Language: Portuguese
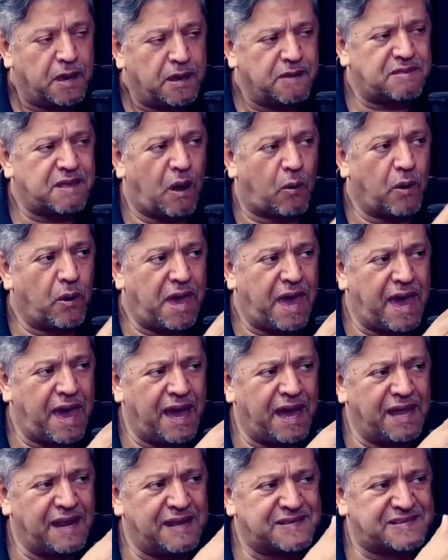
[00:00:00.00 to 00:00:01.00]
Então,
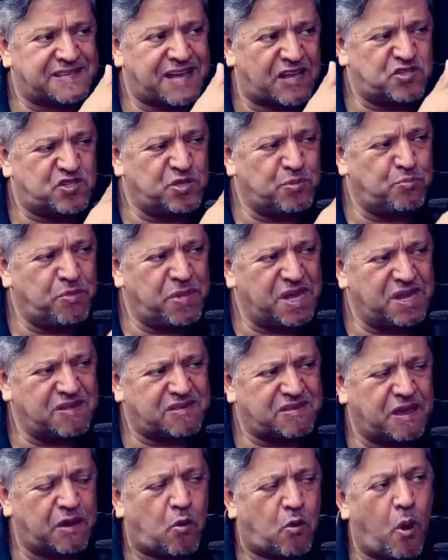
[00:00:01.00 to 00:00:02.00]
eles
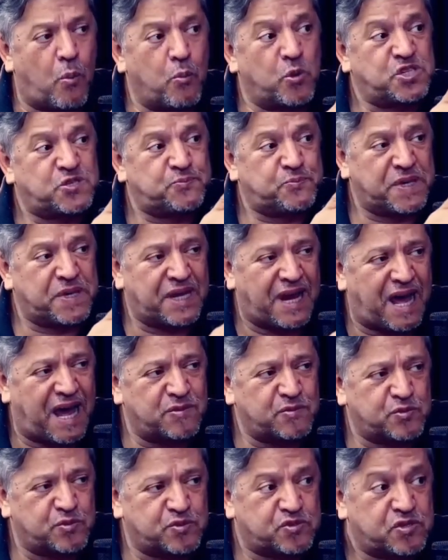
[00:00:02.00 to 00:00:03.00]
admitem como
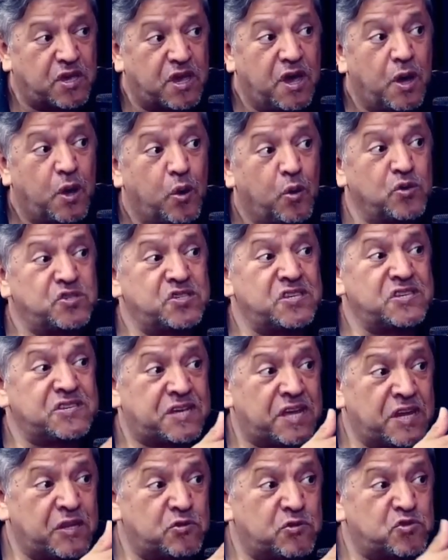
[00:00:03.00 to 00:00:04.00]
inspirados os
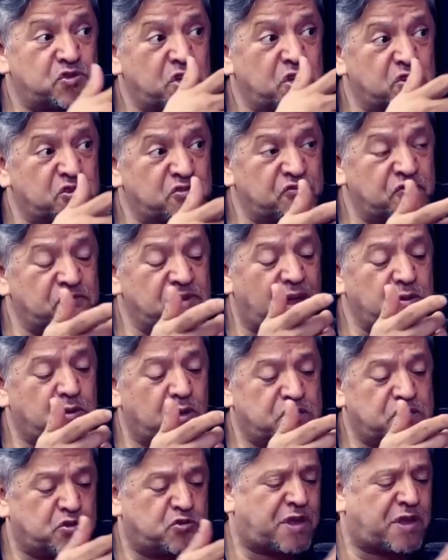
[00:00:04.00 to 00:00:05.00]
escritos dos seus
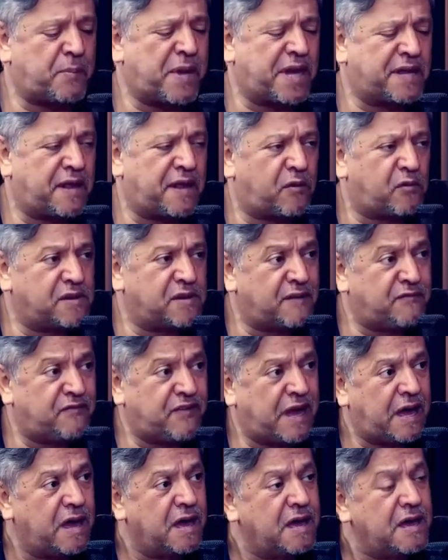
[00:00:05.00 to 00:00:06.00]
fundadores, do Tabernáculo da
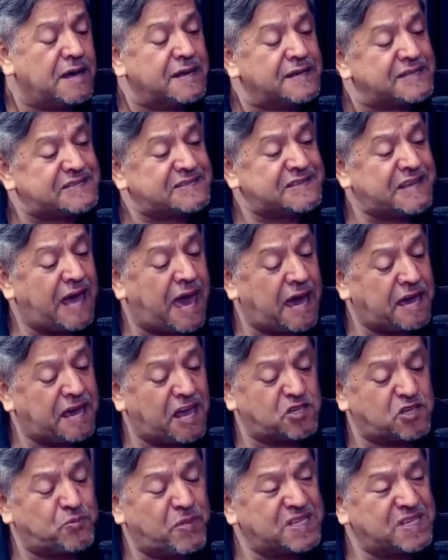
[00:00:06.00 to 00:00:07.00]
Fé.
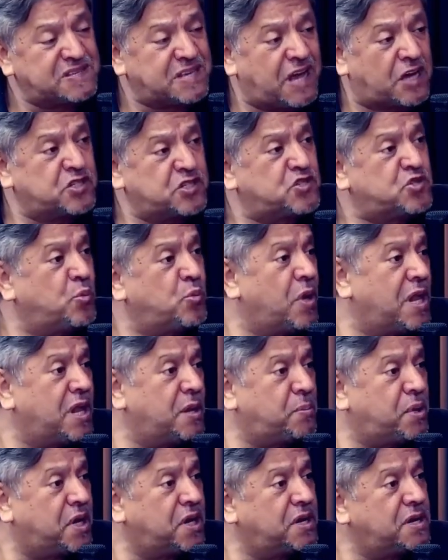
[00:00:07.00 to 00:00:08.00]
Segue as mensagens de
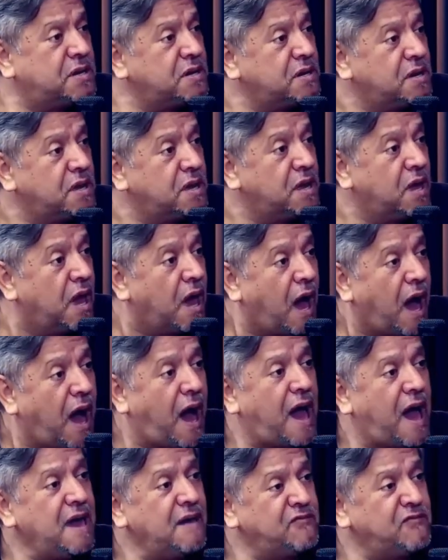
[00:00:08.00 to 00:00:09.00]
William Branham. É, eu vi
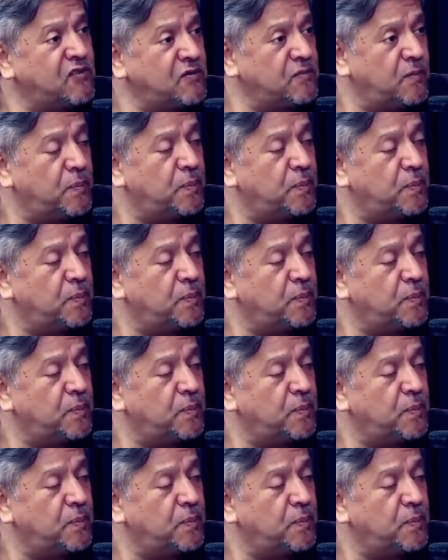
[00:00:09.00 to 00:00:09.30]
esses o dias um